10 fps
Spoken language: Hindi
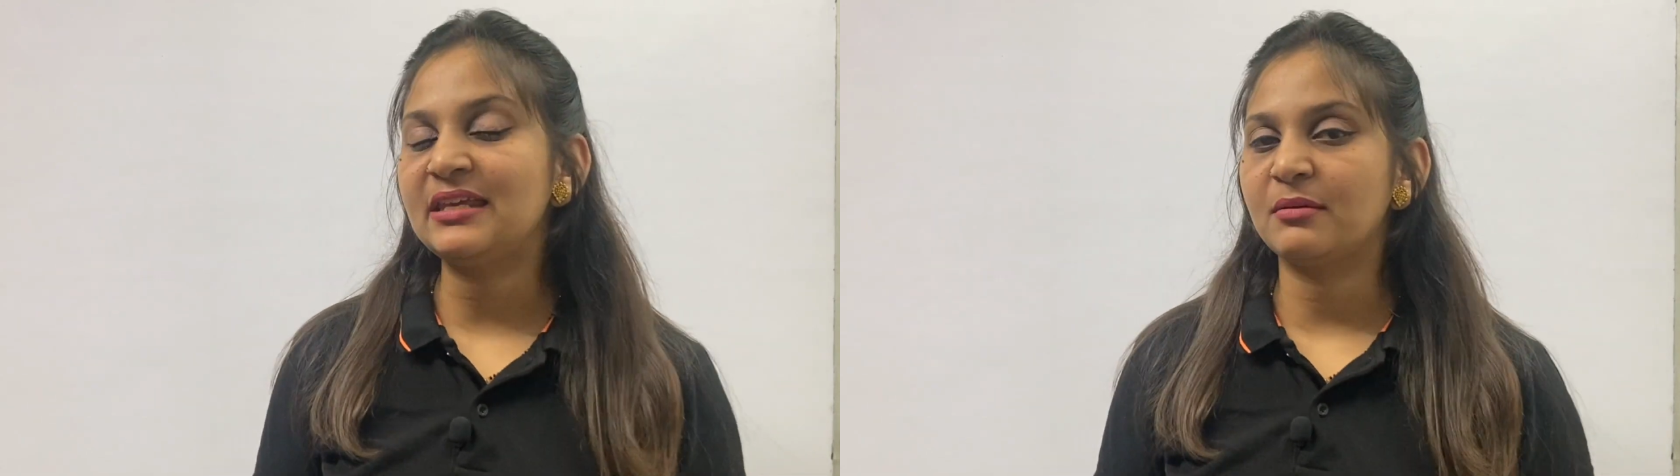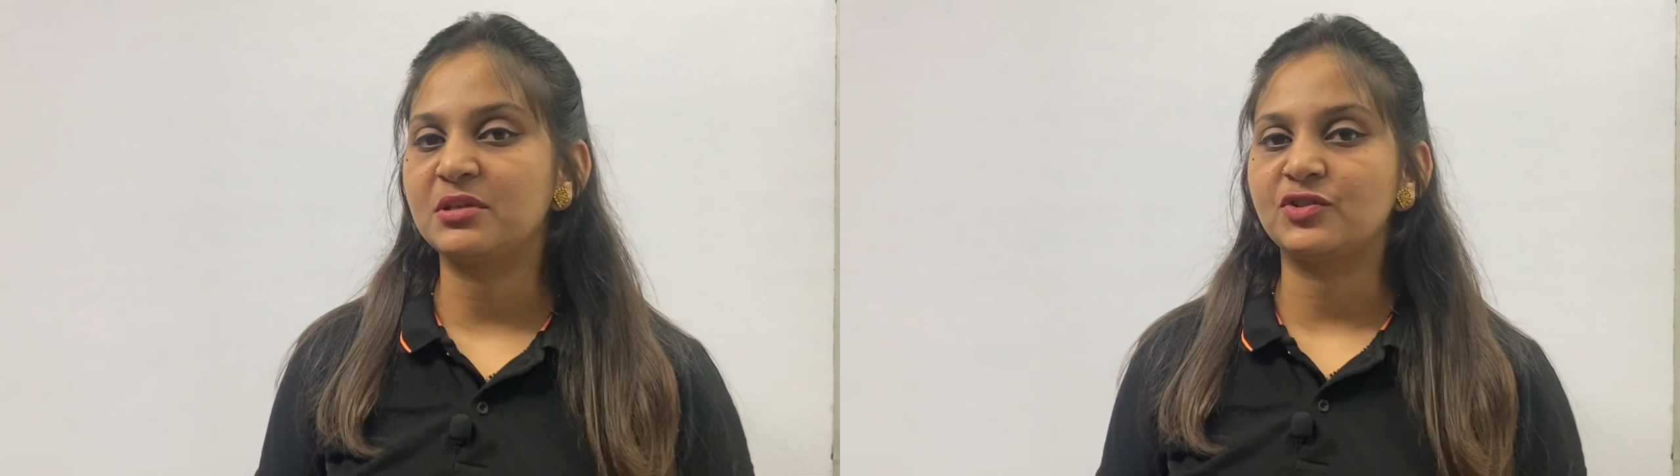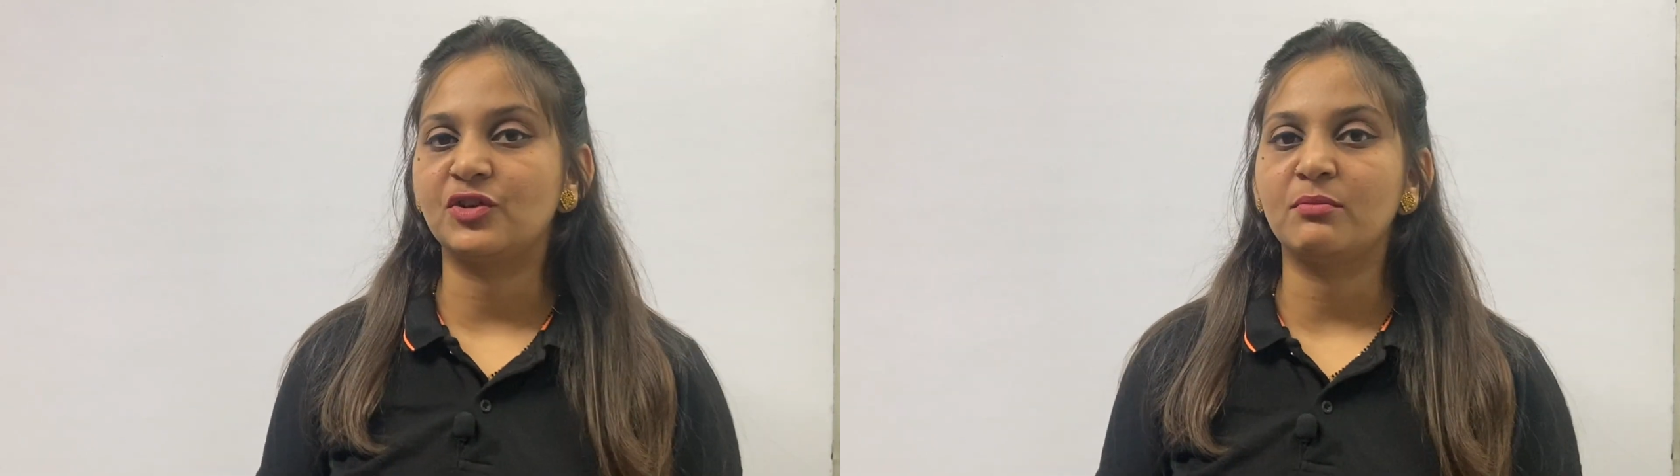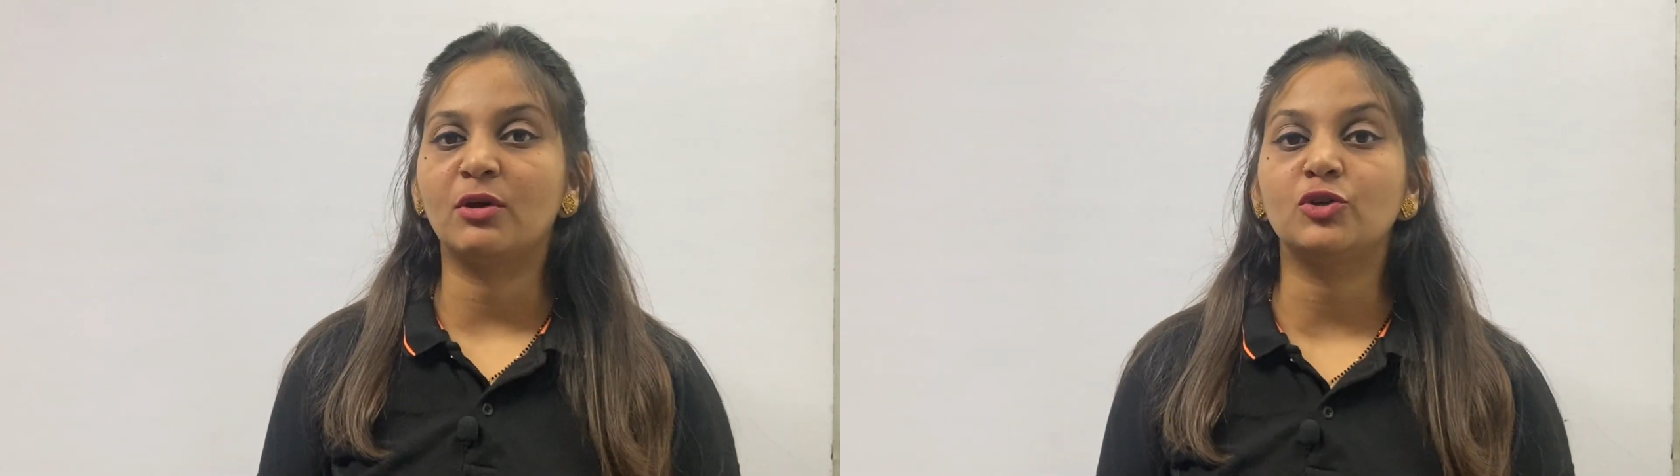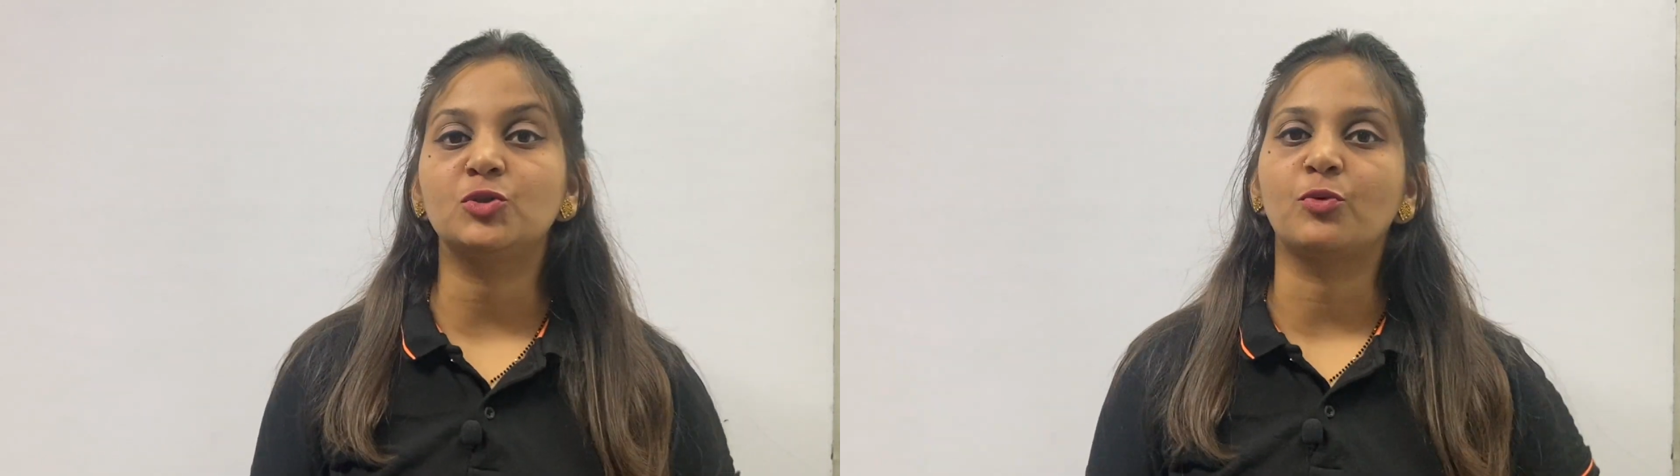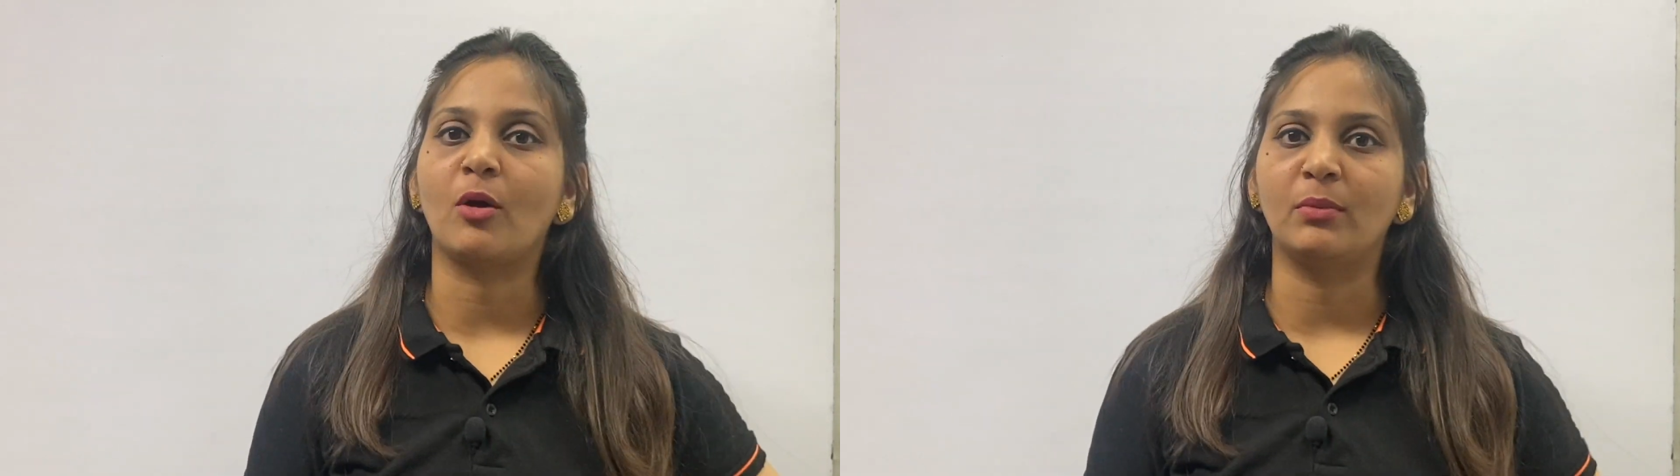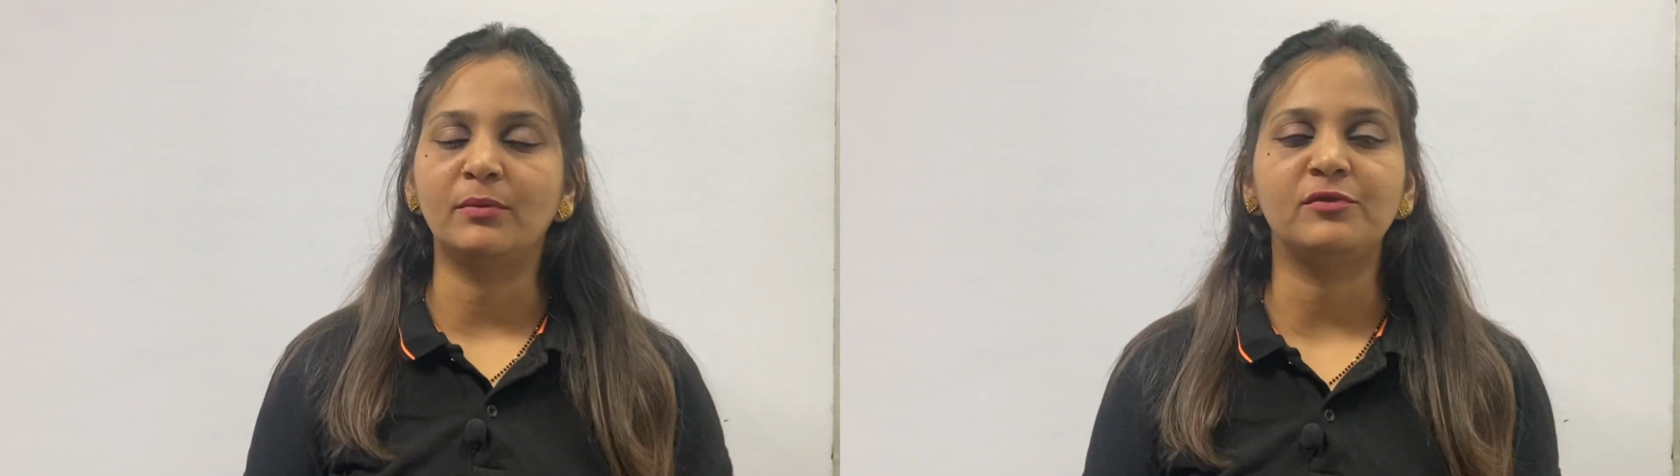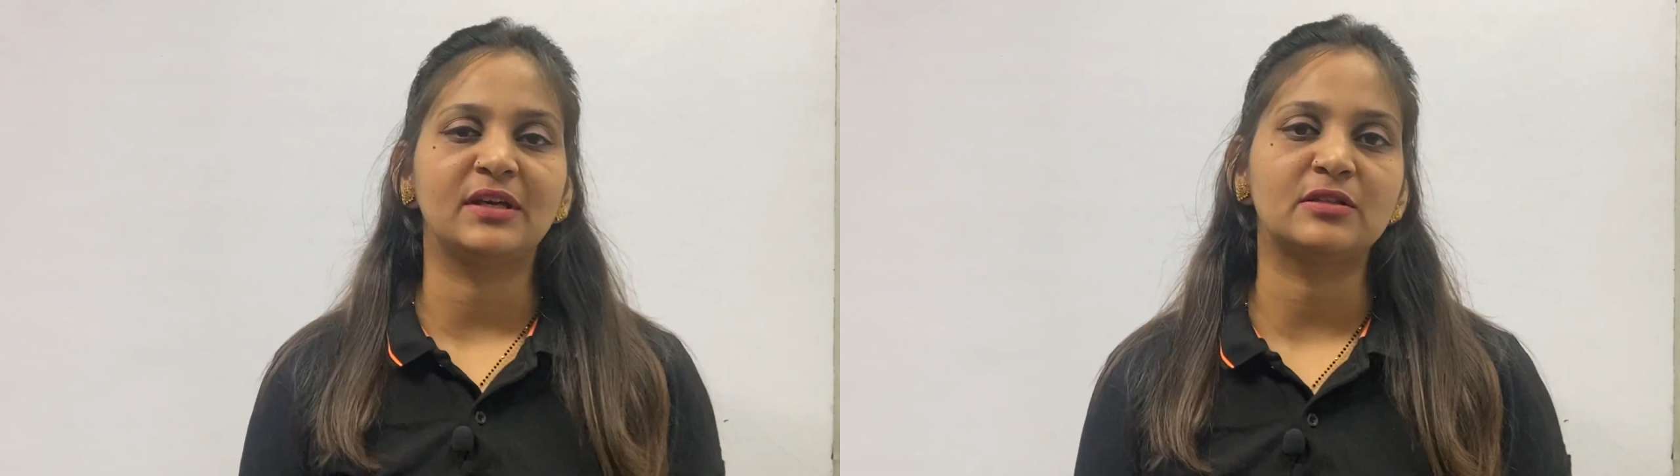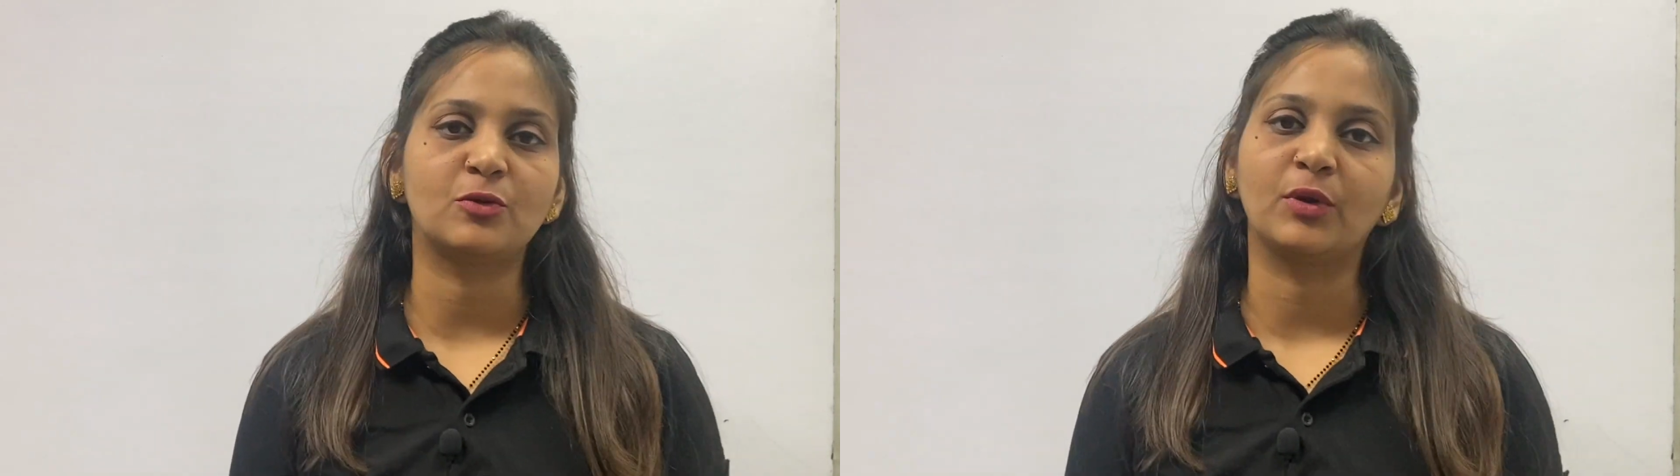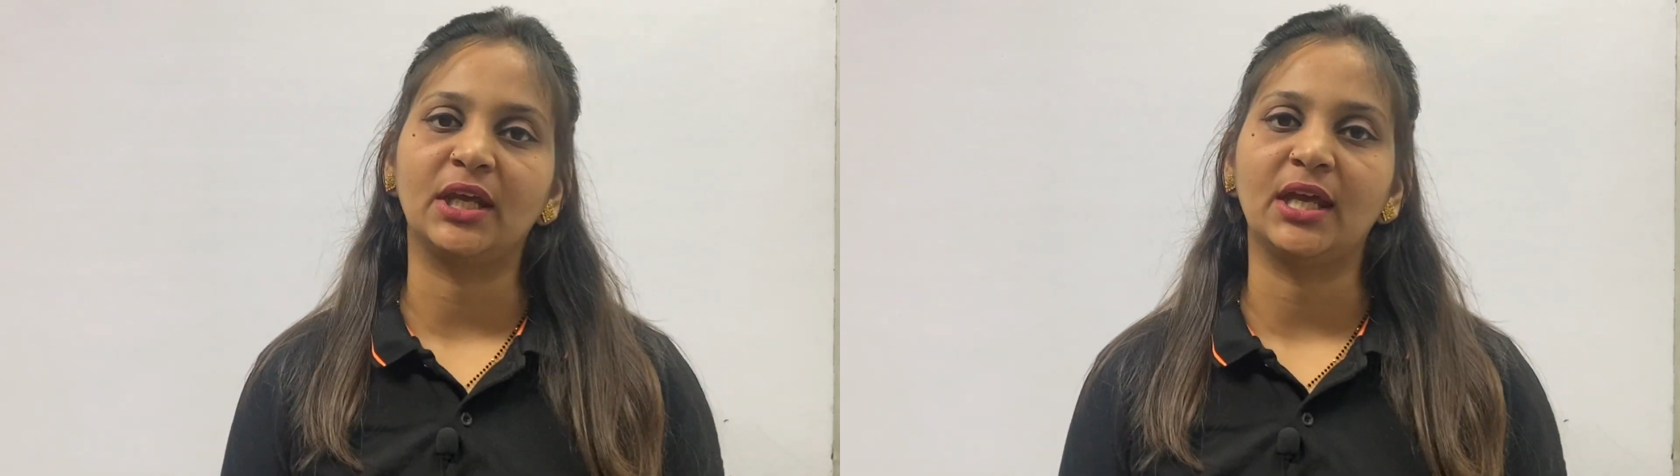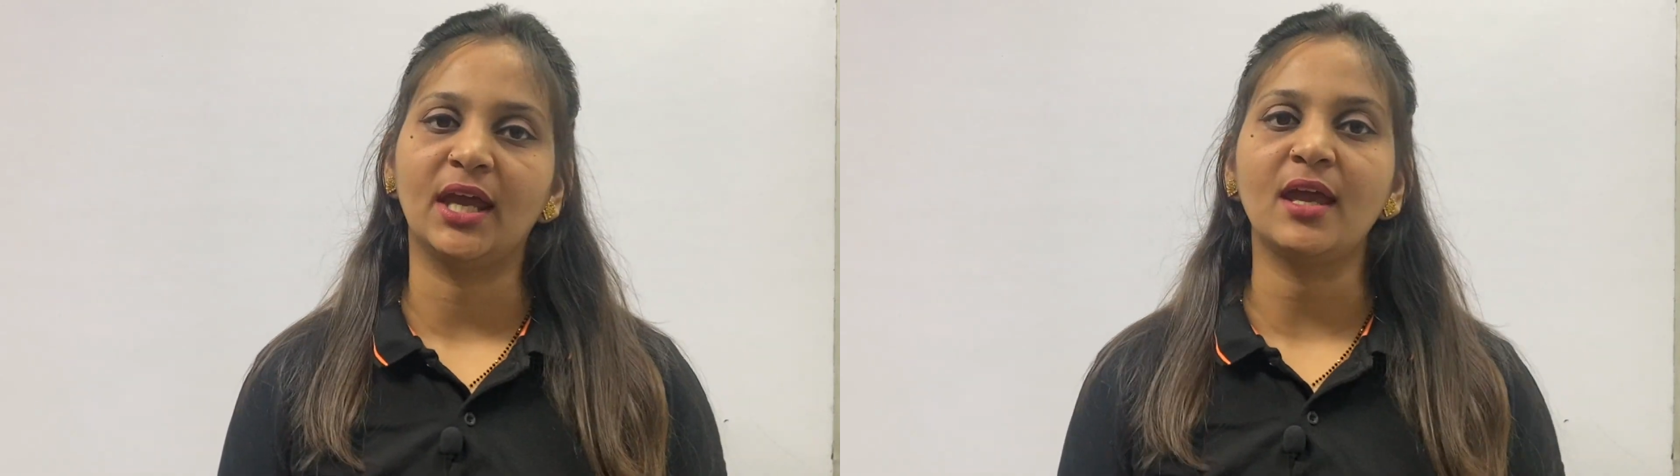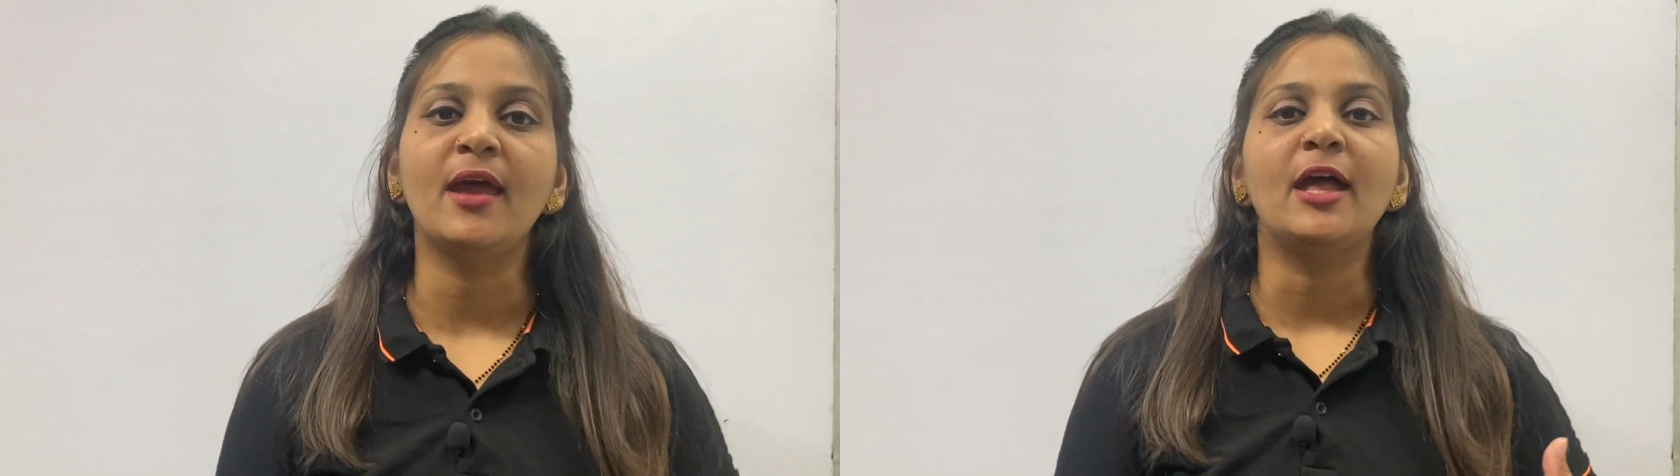केमिस्ट्री में कुछ प्रॉब्लम फेस हो रही है